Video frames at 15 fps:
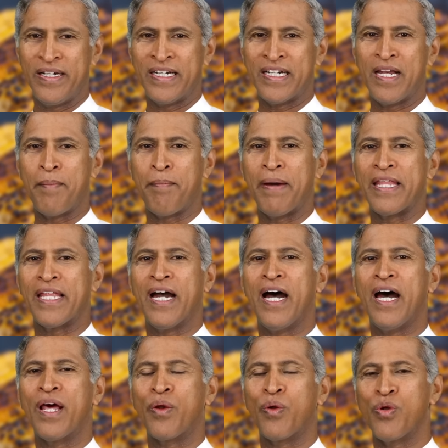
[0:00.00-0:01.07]
ఇట్లా
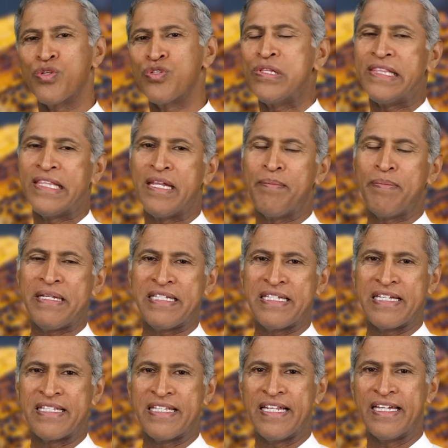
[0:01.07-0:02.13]
పదహారు రోజులు
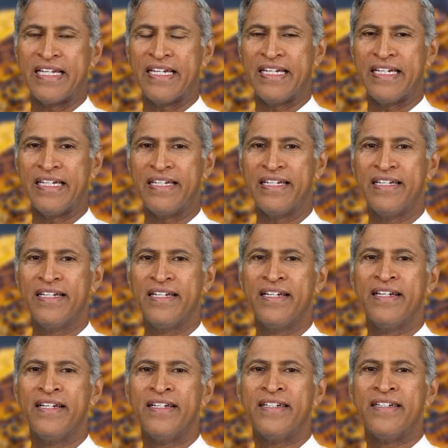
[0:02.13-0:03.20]
తినిపించేసరికి
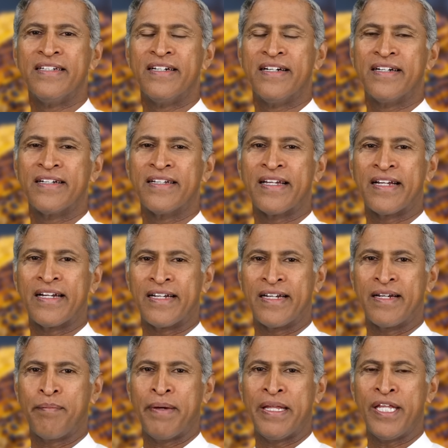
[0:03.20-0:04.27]
ఇక
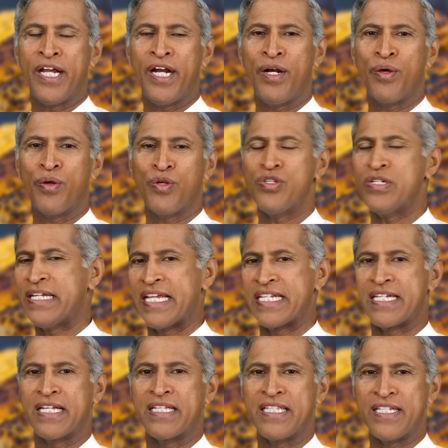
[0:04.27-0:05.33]
పదిహేడో రోజు
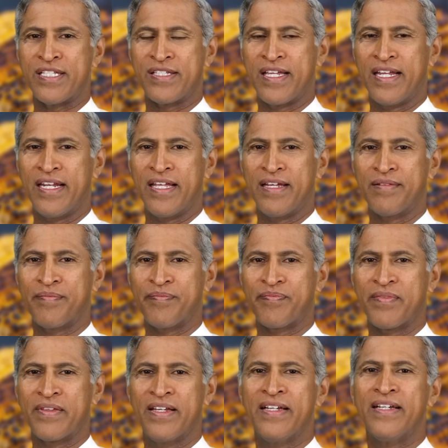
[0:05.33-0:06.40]
టెస్ట్కి తీసుకెళ్లారు
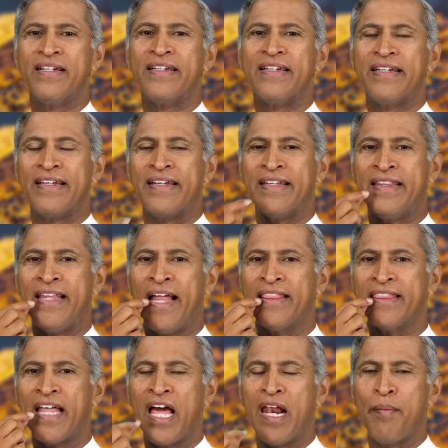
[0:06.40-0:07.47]
ఈ
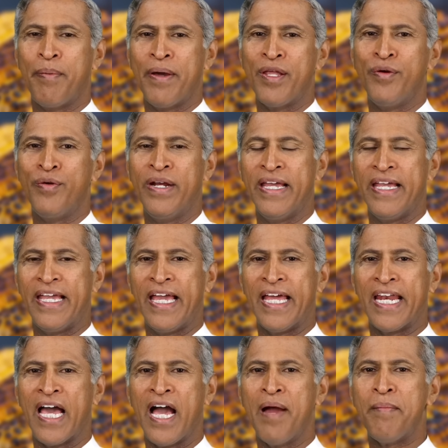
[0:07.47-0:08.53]
దంతాలపై నుండే
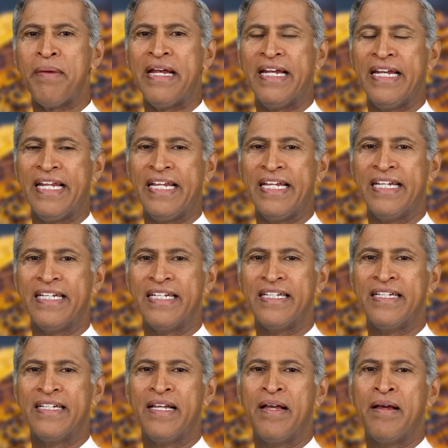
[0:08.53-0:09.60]
ఎనామిల్ని
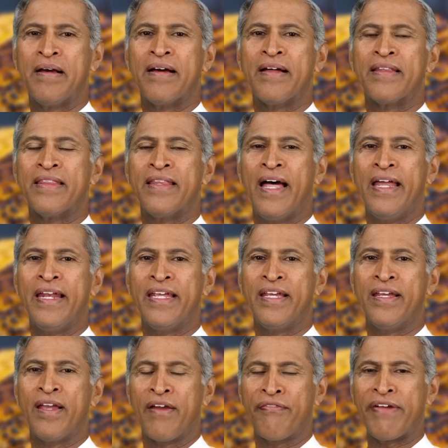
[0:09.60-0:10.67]
దాని
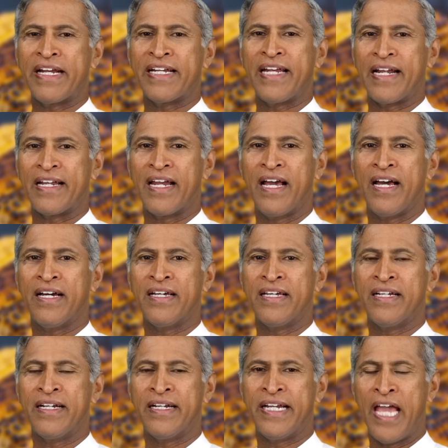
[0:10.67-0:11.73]
ఎఫెక్ట్ ఎట్లా
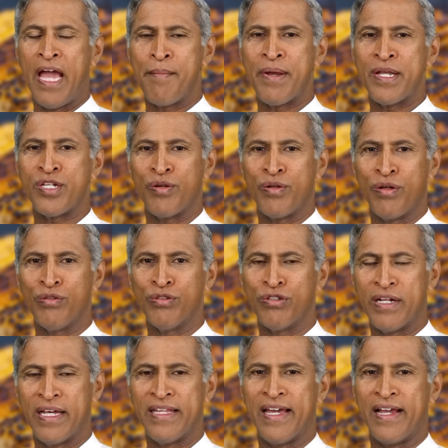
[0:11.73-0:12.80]
డ్యామేజ్
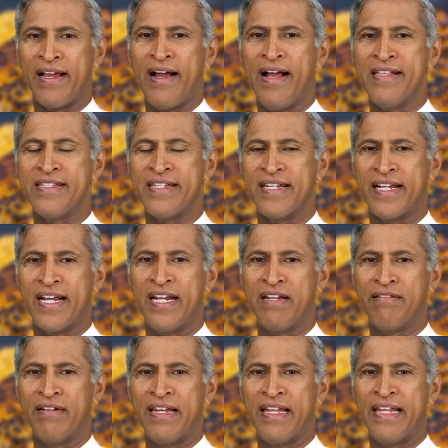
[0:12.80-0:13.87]
అవుతున్నదా కాల్చిన
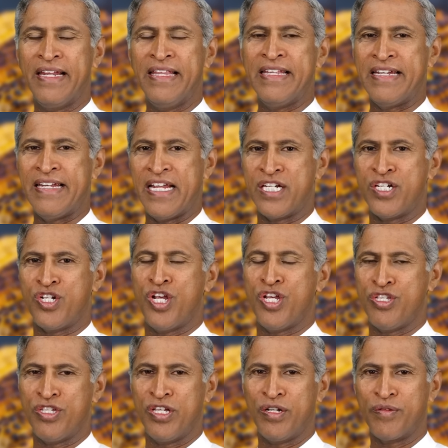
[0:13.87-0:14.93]
కండి వల్ల అనేది టెస్ట్
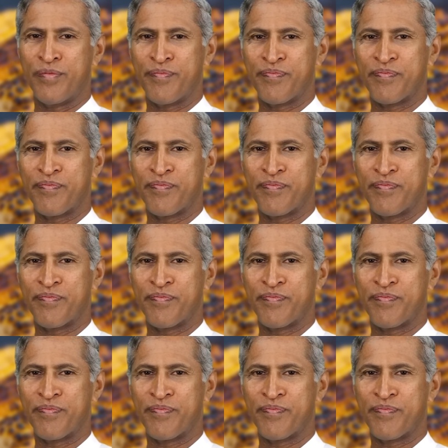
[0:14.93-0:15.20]
చేశారు